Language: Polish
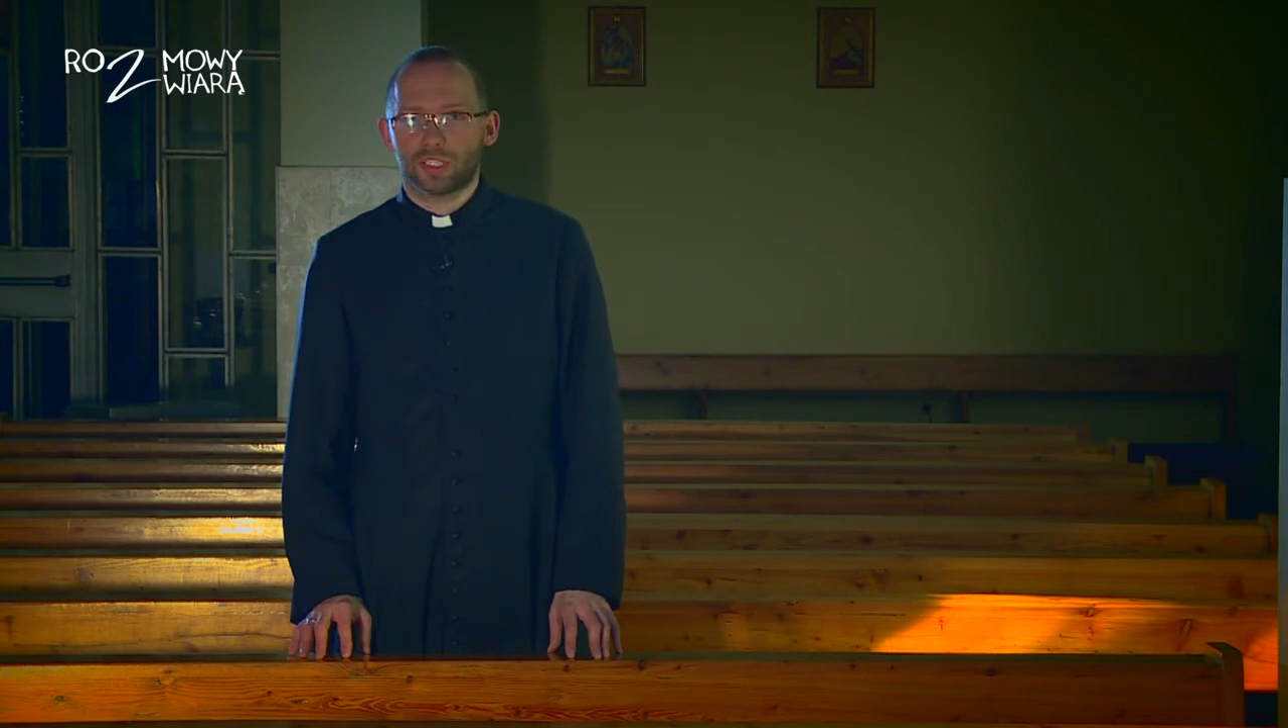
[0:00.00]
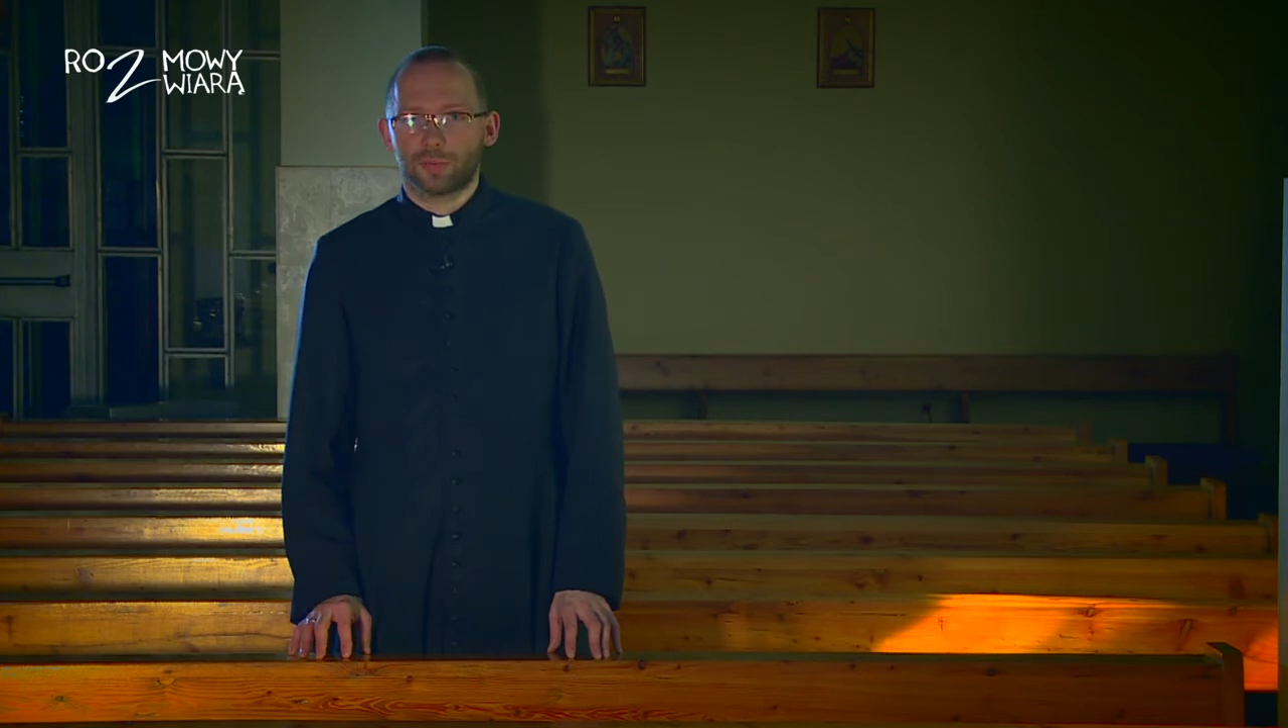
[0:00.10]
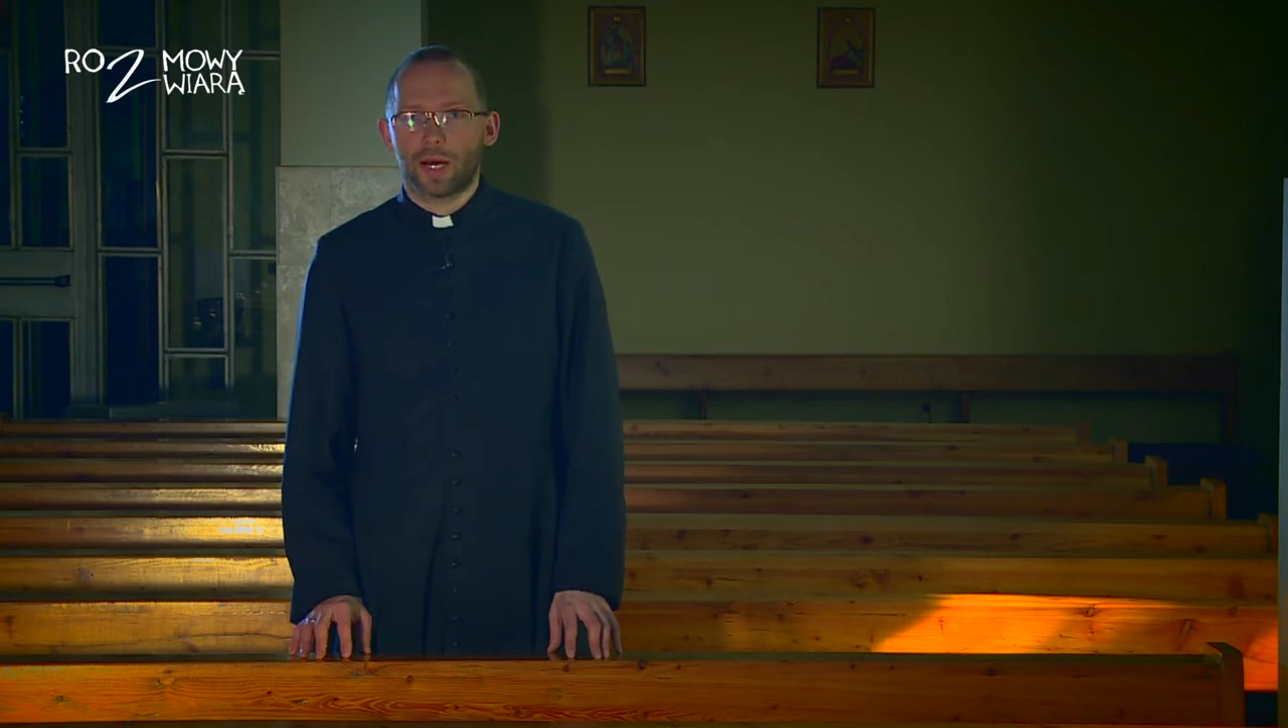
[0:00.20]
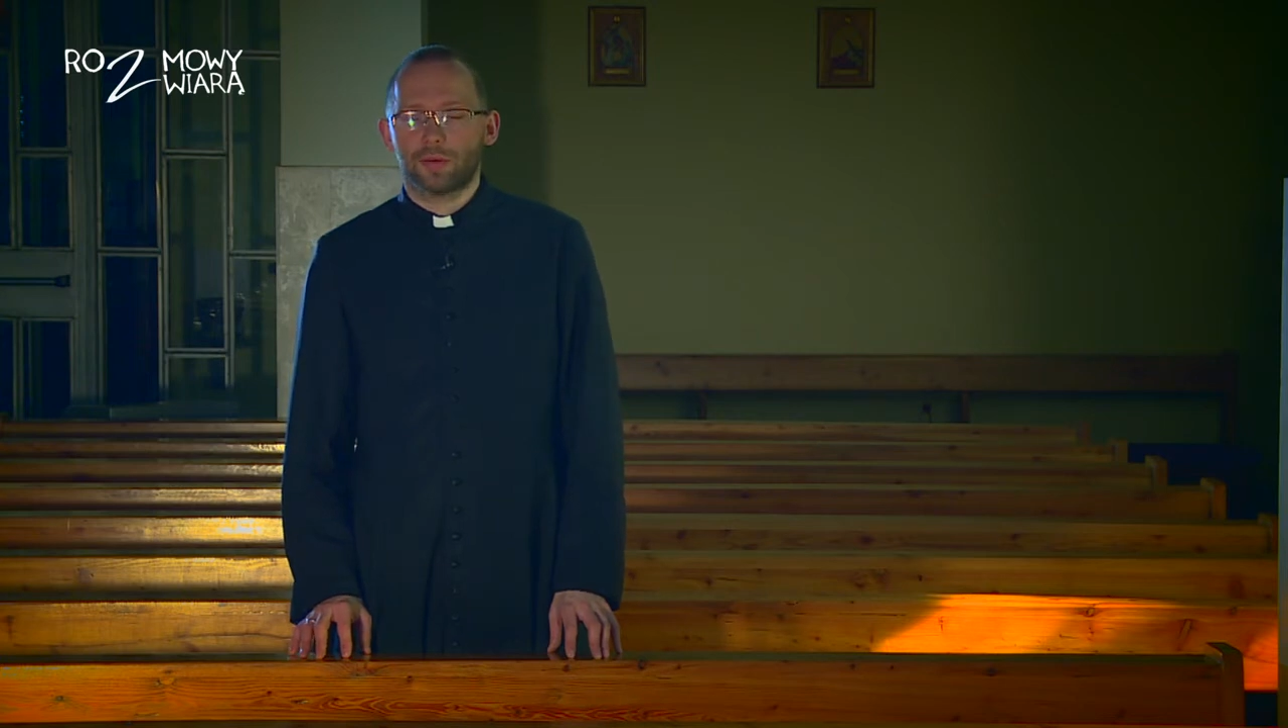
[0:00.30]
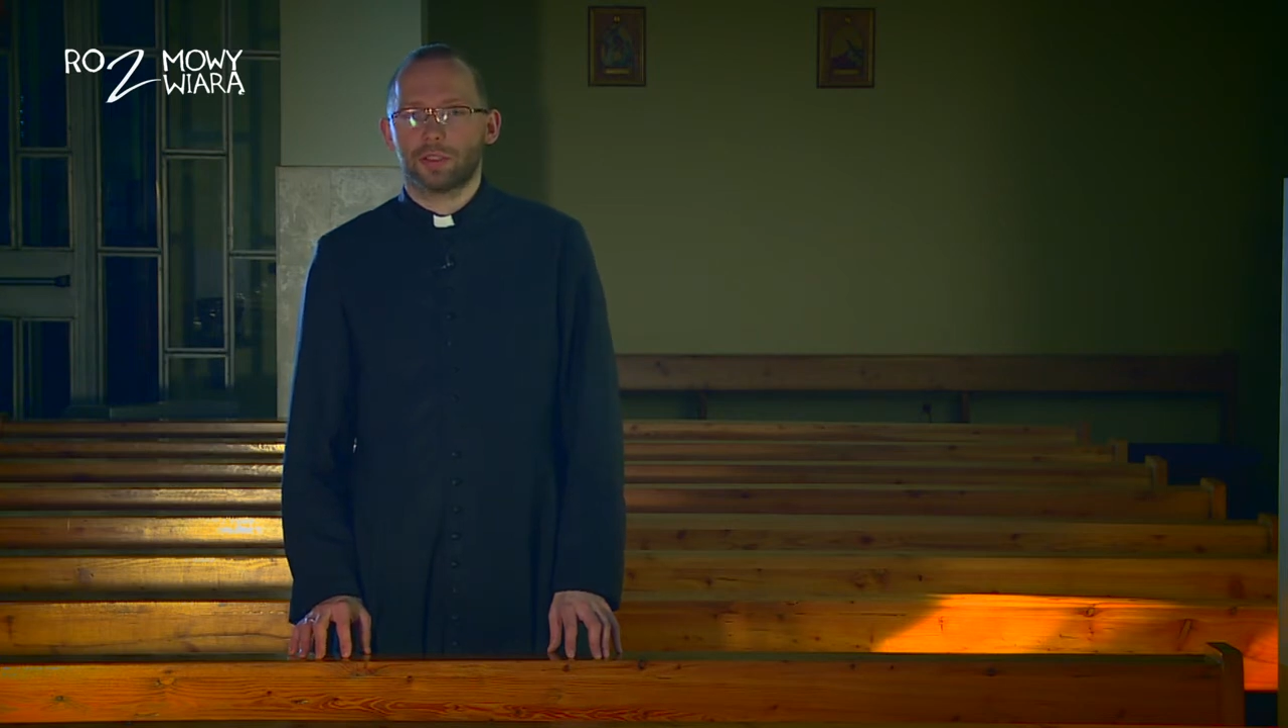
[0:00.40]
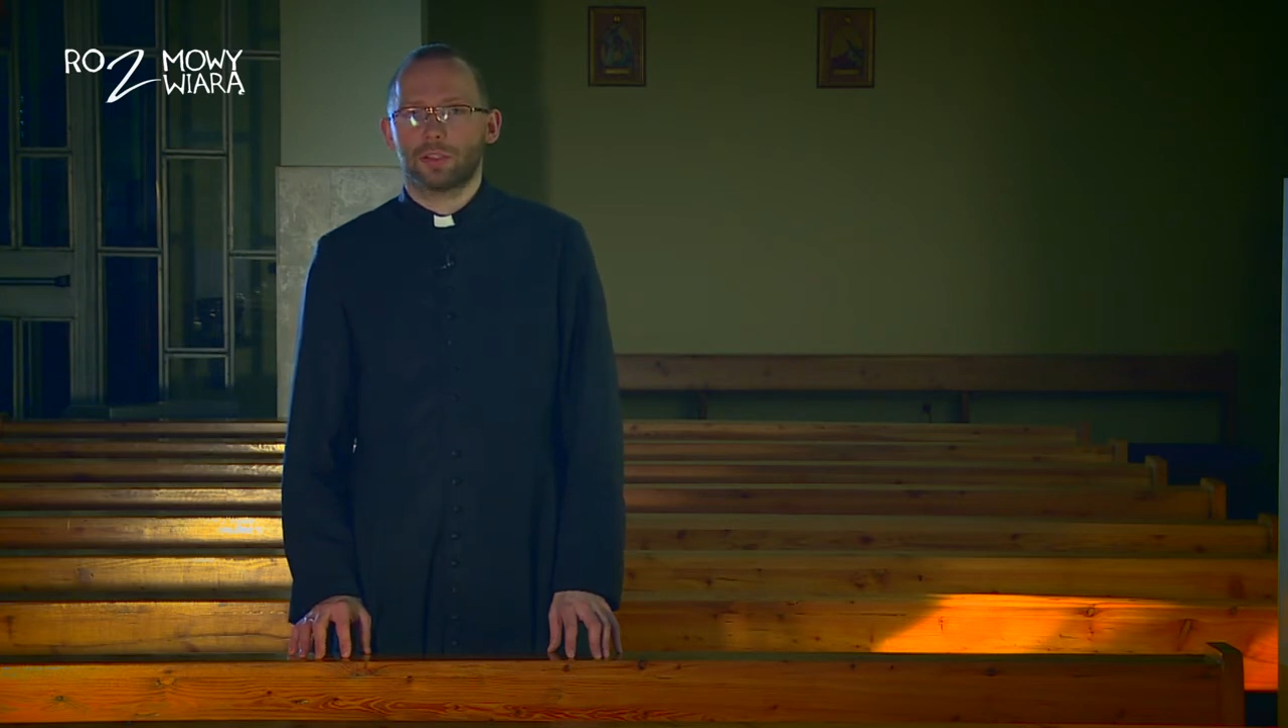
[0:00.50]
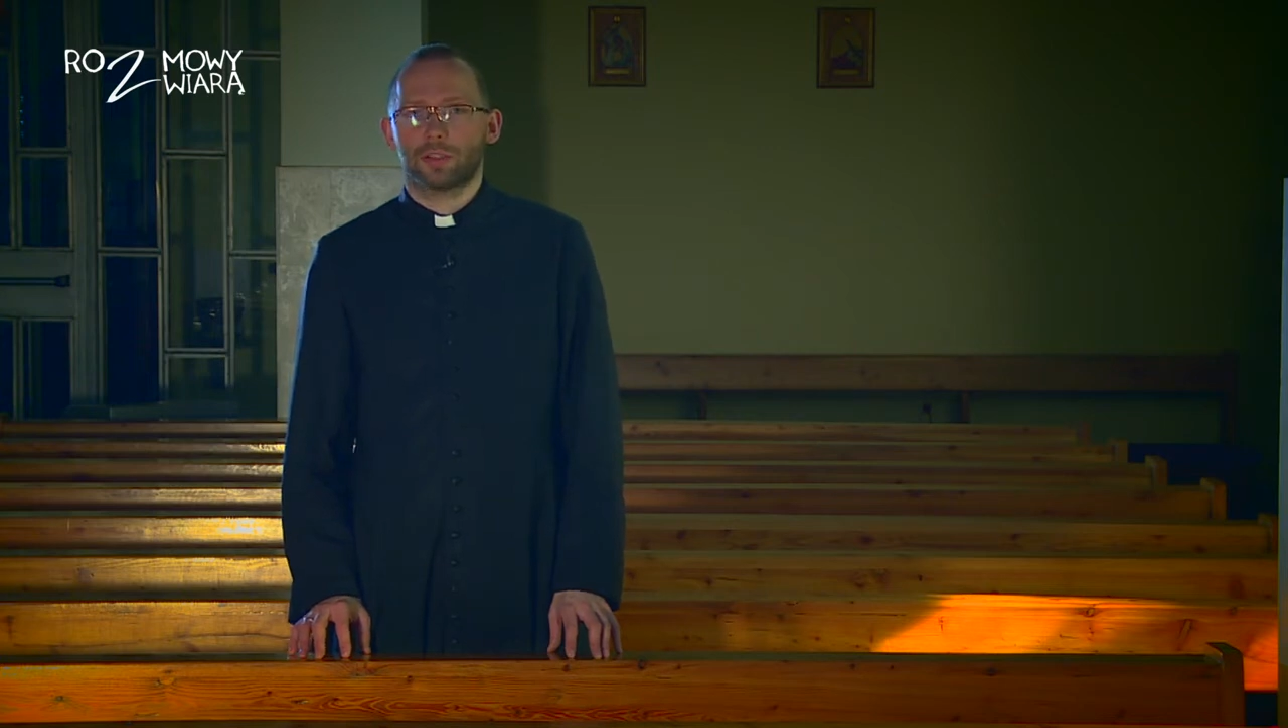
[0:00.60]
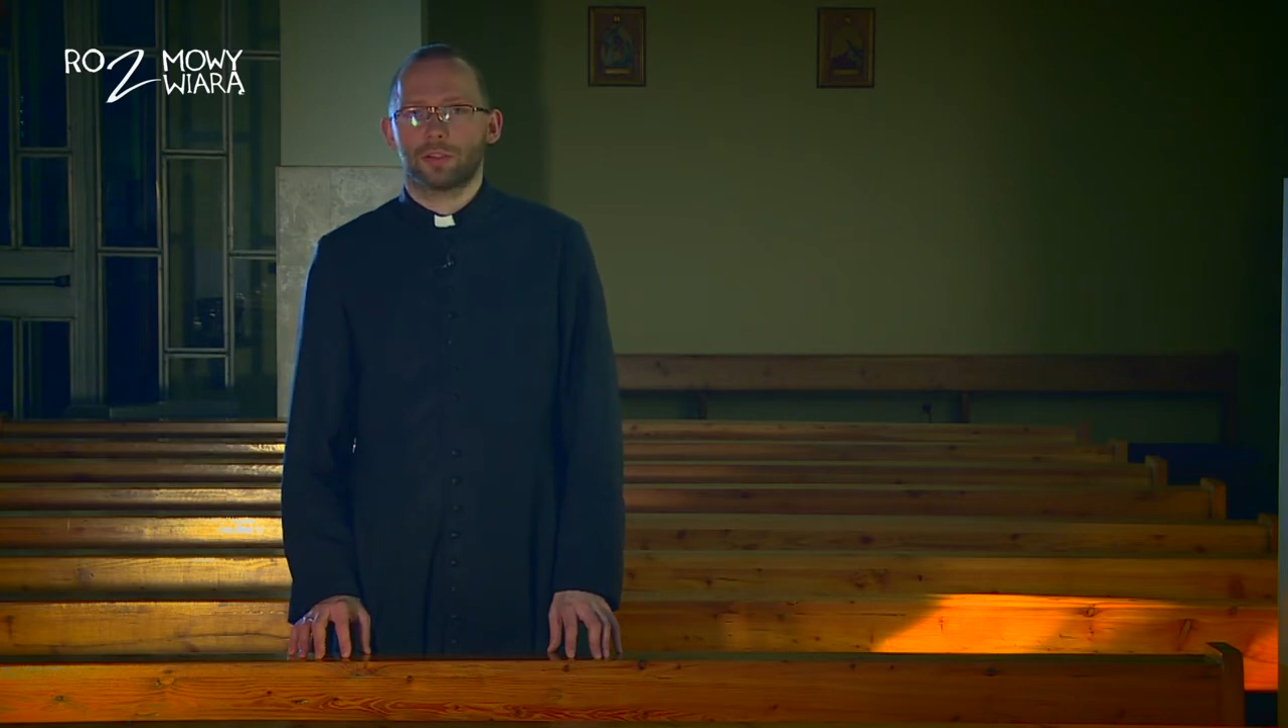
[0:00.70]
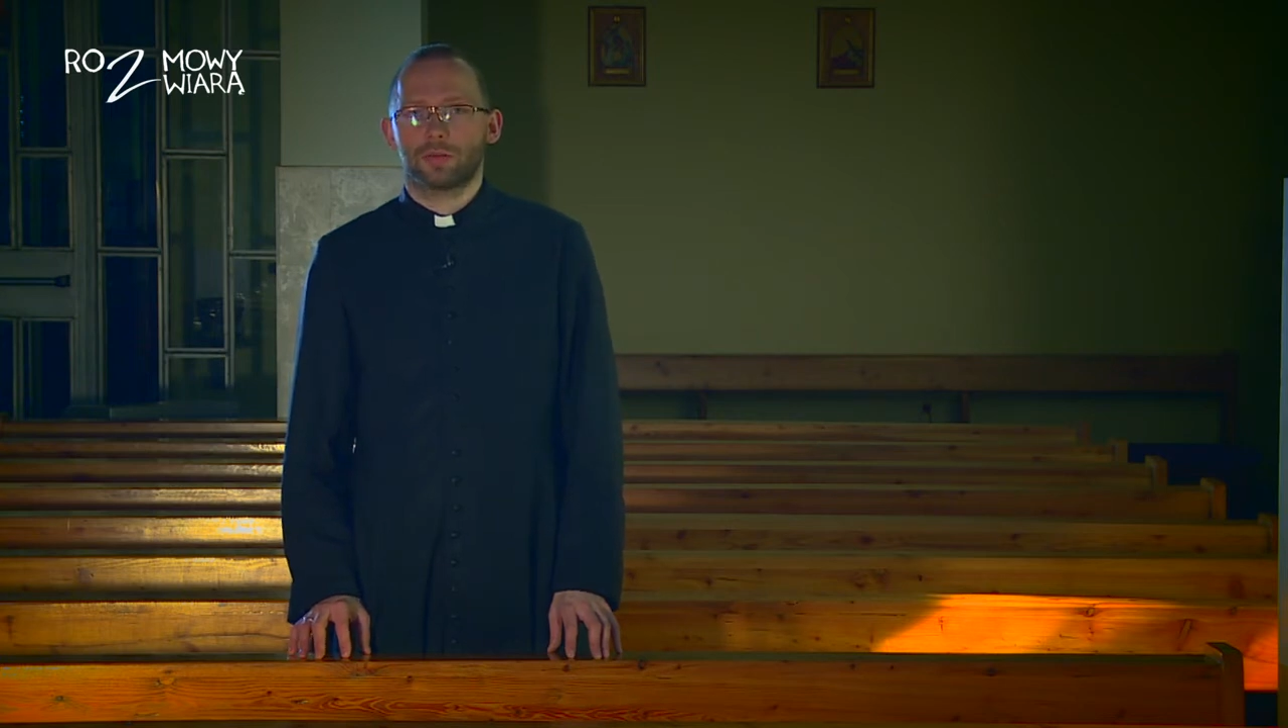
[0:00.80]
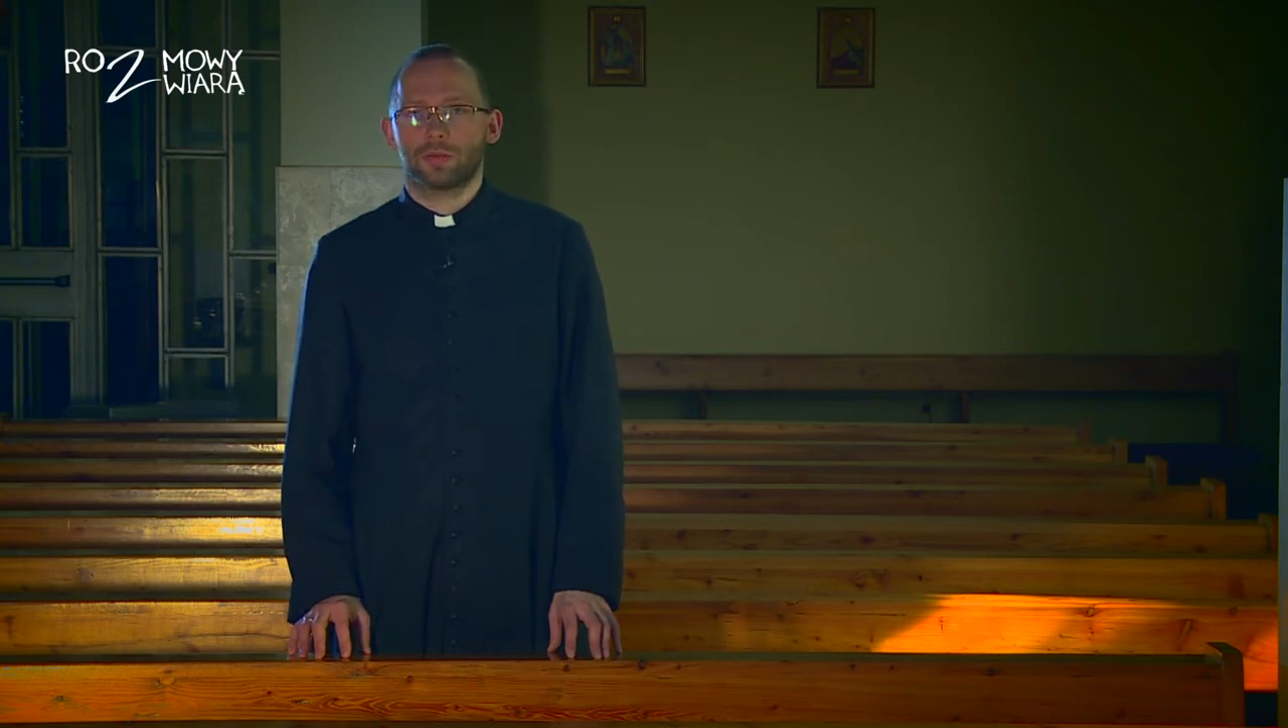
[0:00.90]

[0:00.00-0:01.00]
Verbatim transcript: zbawić.